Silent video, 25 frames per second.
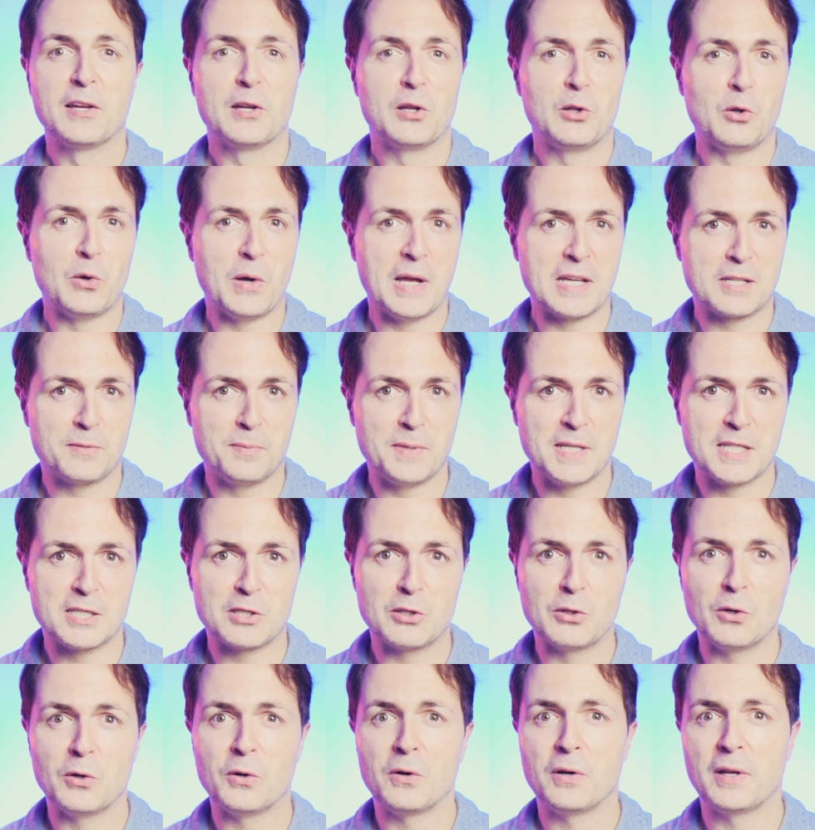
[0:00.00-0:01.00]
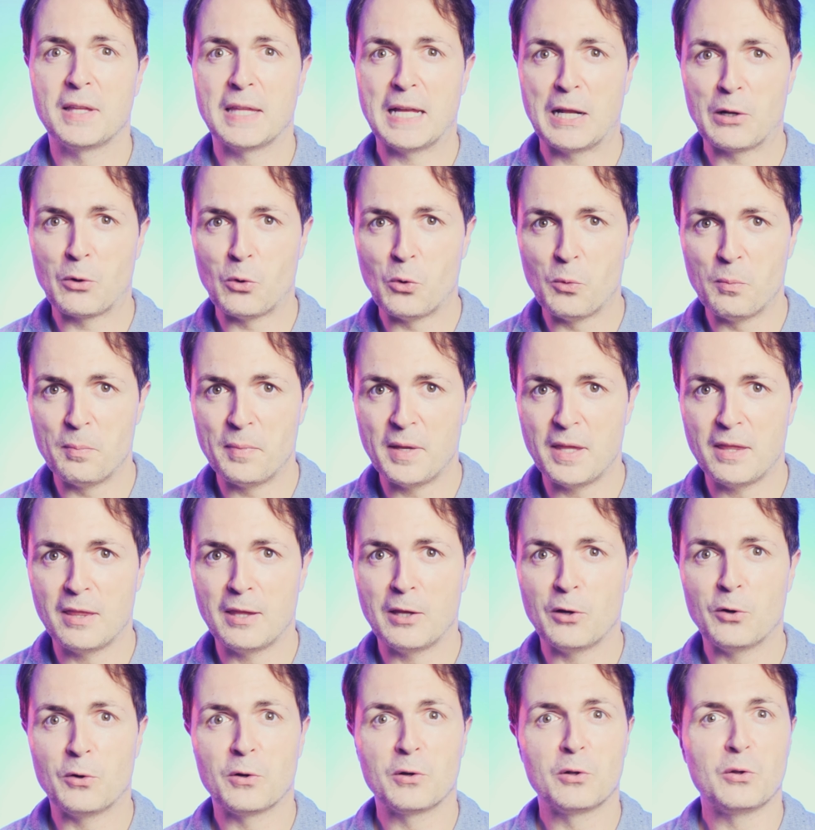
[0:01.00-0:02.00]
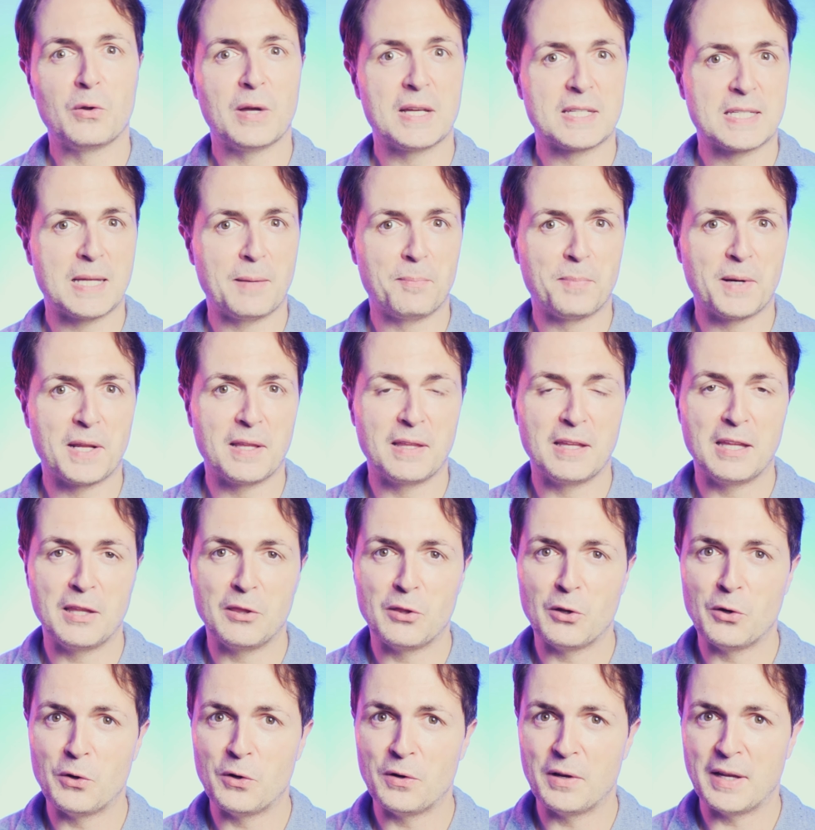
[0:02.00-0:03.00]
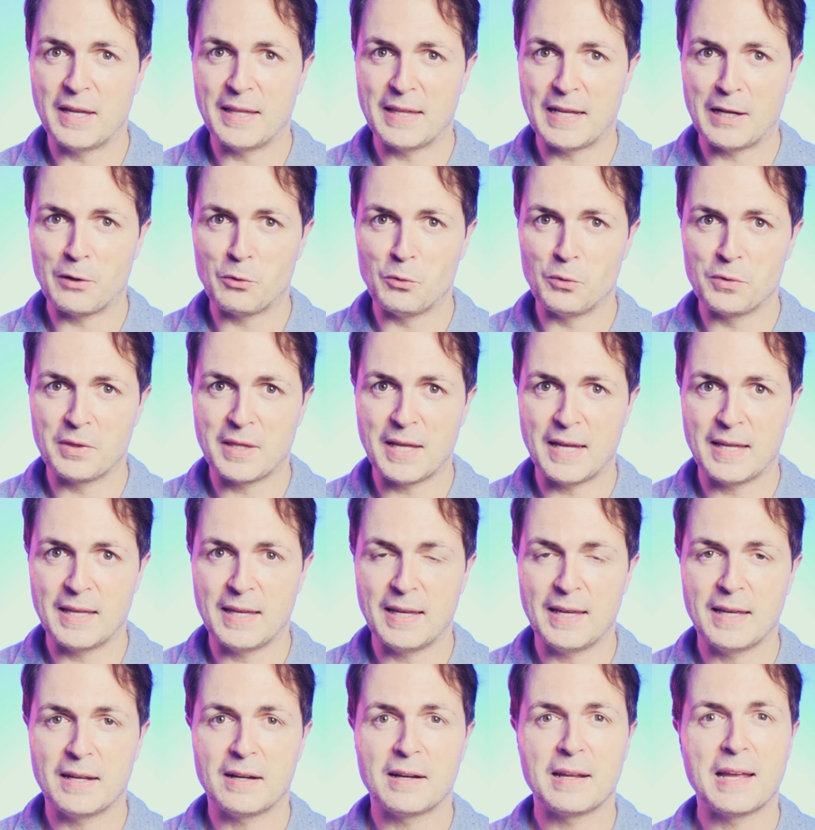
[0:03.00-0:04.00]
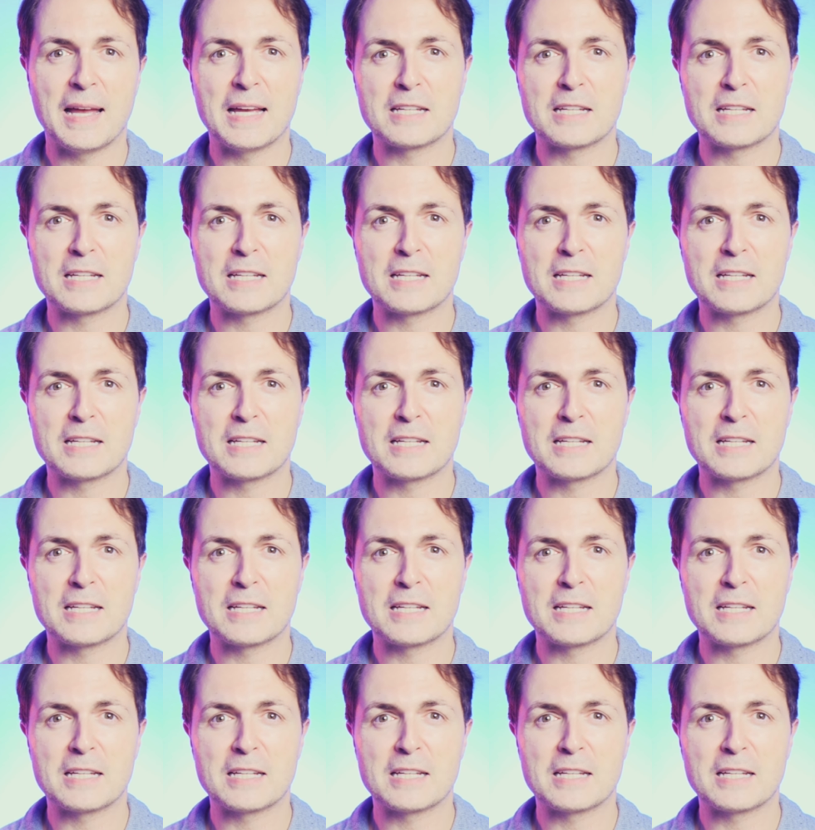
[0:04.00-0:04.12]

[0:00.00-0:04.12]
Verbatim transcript: lo has visto en algún vídeo, lo has aprendido en algún taller,